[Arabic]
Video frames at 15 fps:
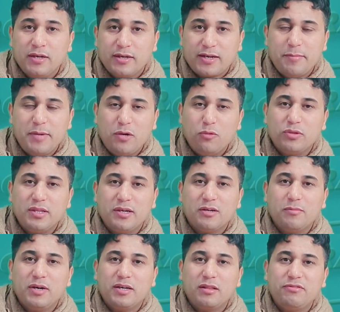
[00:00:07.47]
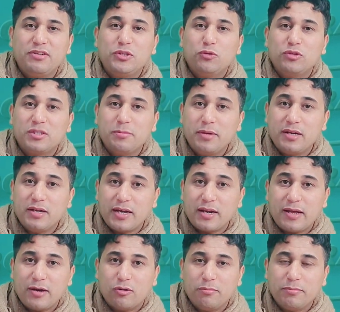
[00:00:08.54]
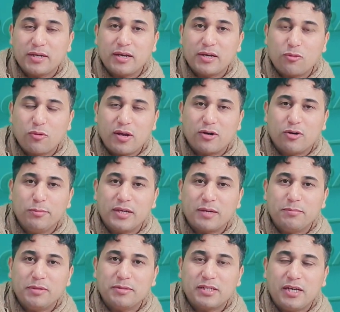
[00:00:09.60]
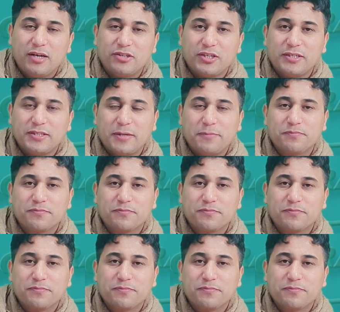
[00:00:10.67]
كما عودناكم هذا الفيديو نتمنى يلقاكم بخير ويلقاكم يا ربي بصحة جيدة